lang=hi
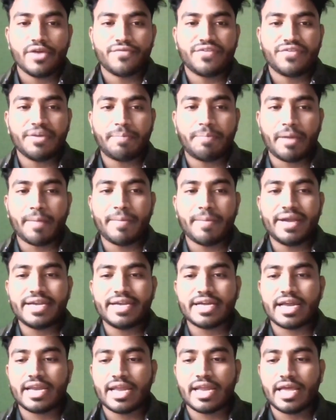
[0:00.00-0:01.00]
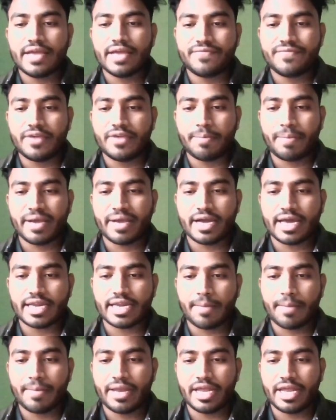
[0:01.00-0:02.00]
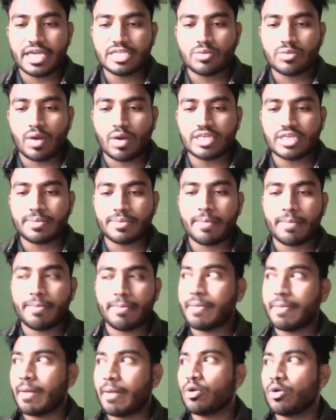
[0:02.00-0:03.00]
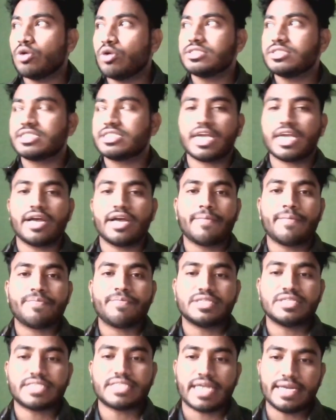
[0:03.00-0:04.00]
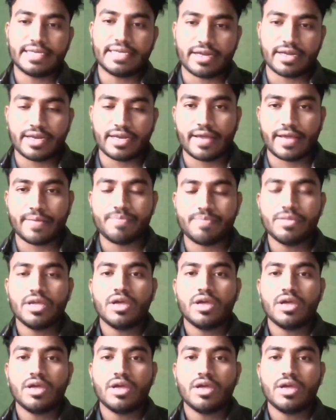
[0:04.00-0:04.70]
फ़ी पेमेंट करना है फ़ी पे करके मेरे इस व्हाट्सअप नंबर पर आपको शेयर सेंड करना है